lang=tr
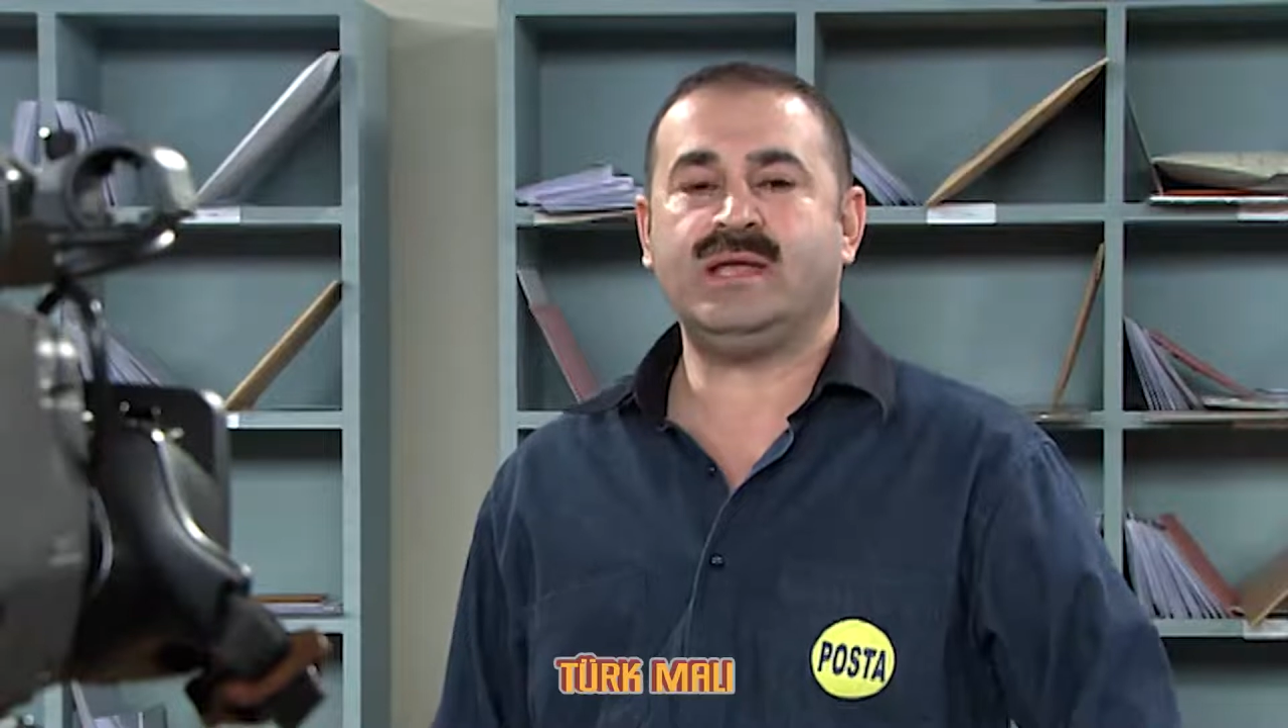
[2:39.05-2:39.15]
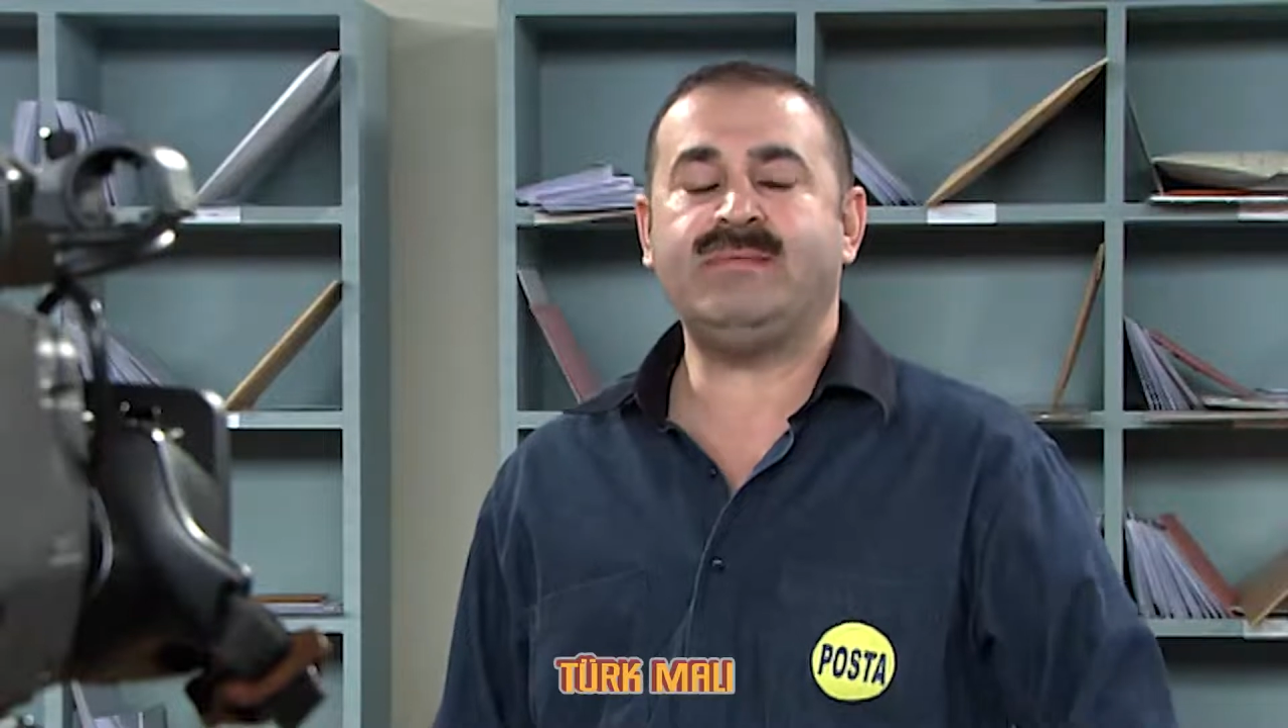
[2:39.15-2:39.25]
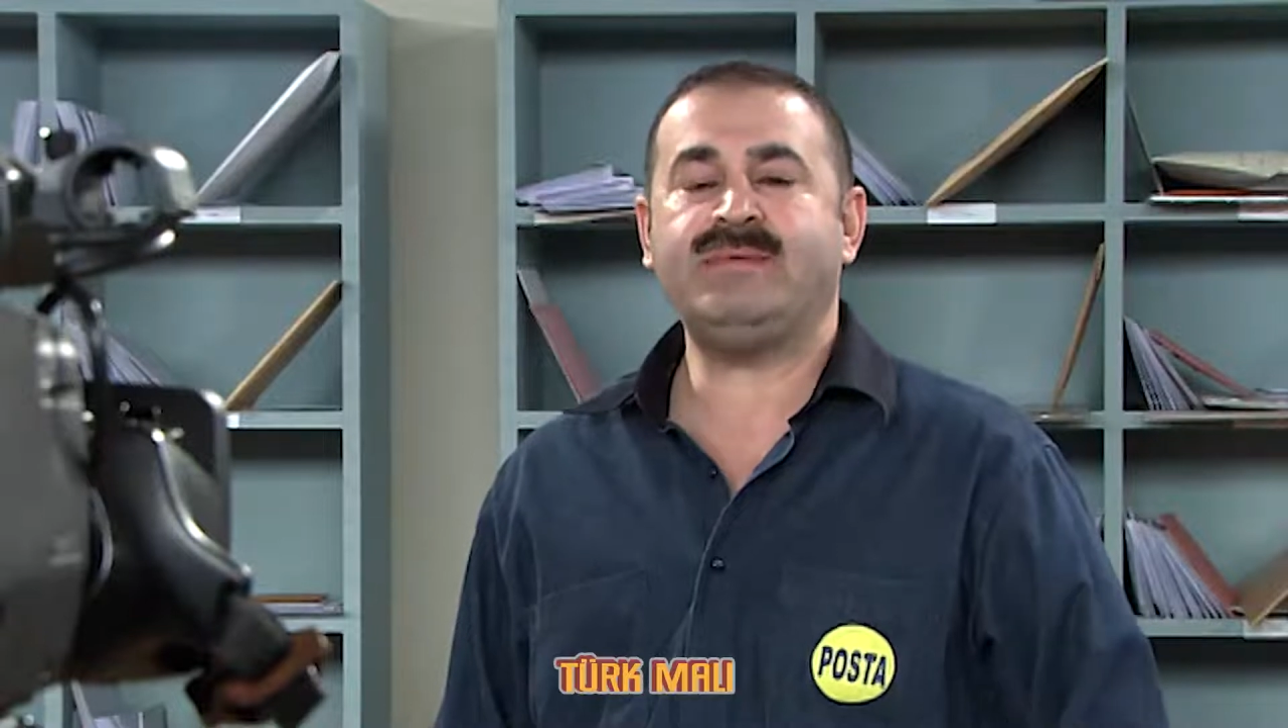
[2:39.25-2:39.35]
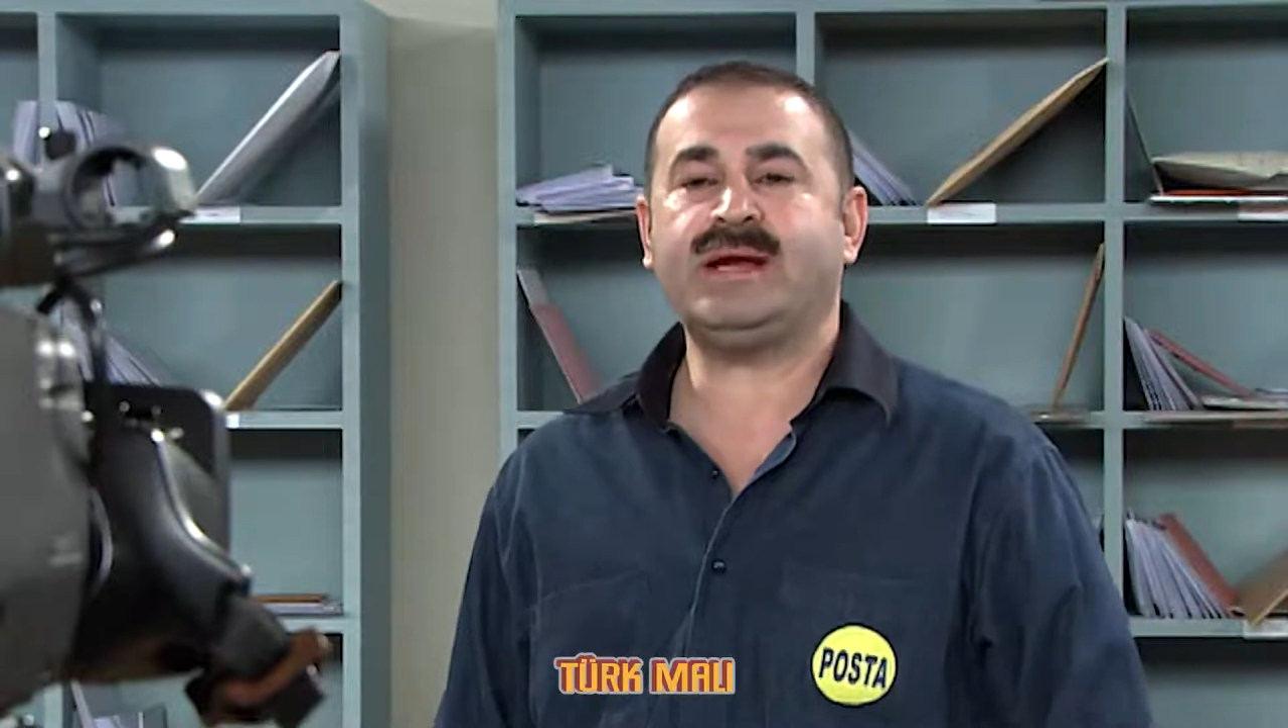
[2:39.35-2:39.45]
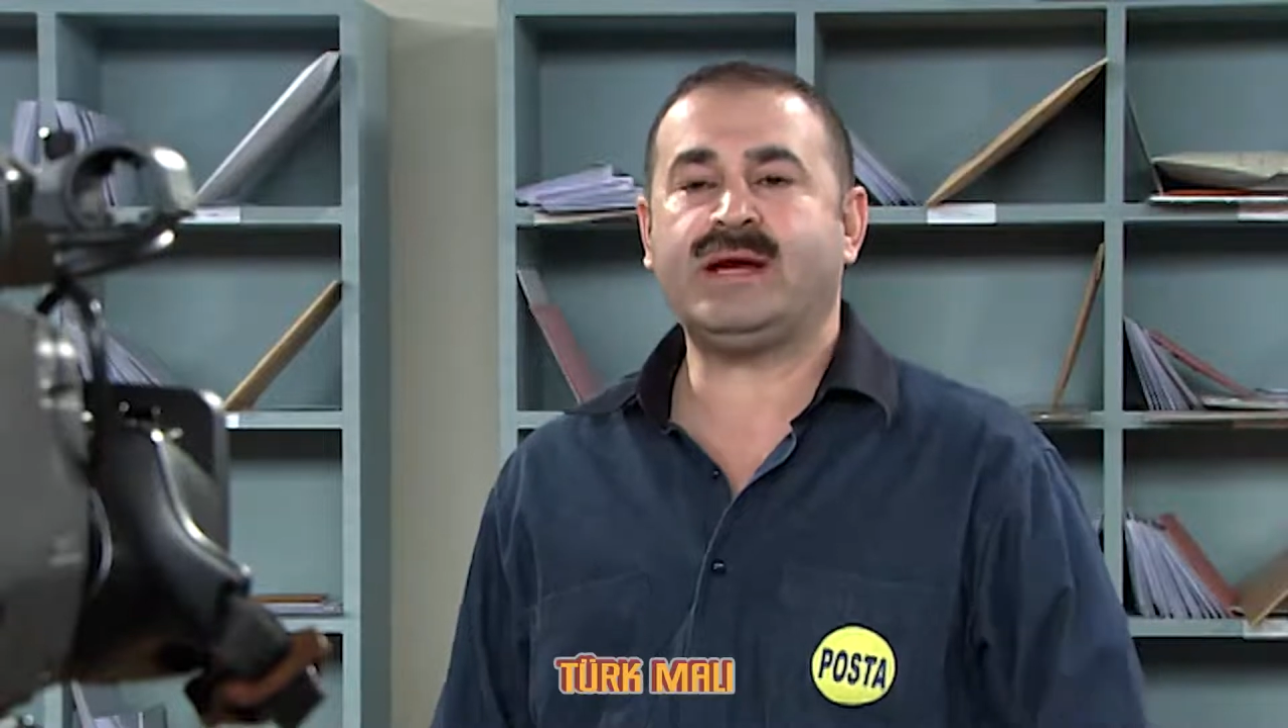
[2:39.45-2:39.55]

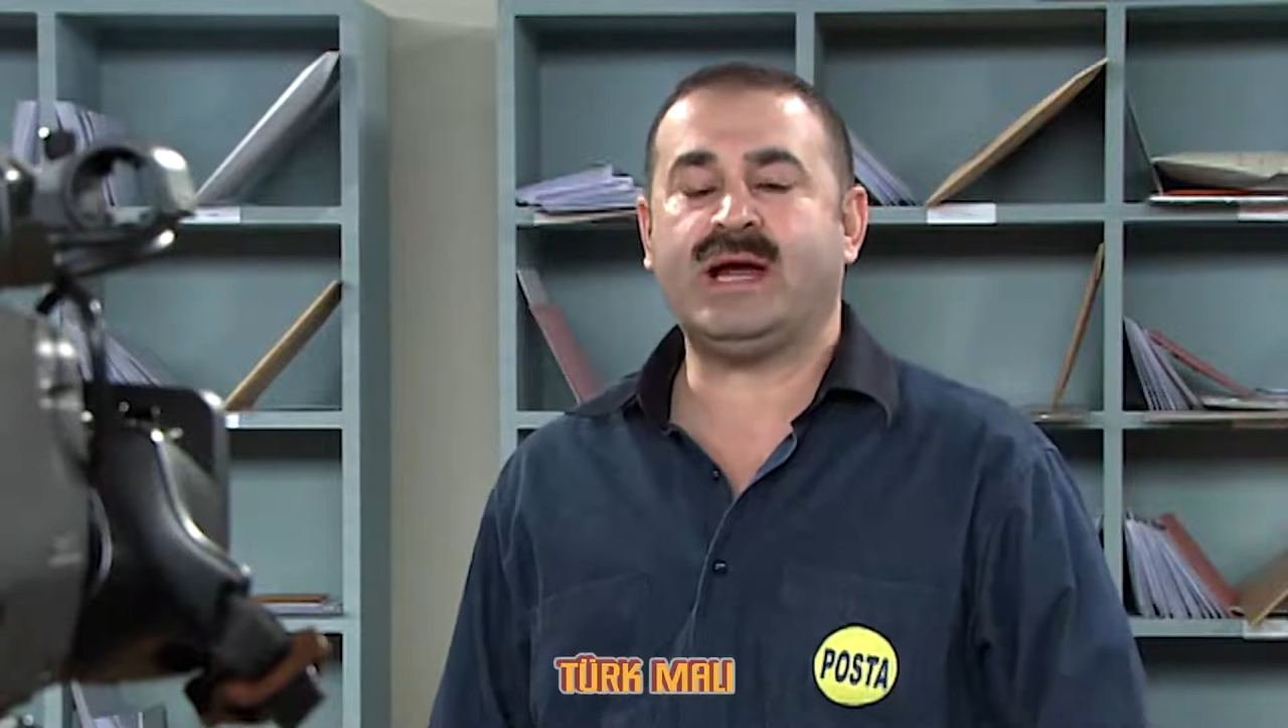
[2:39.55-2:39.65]
tebrik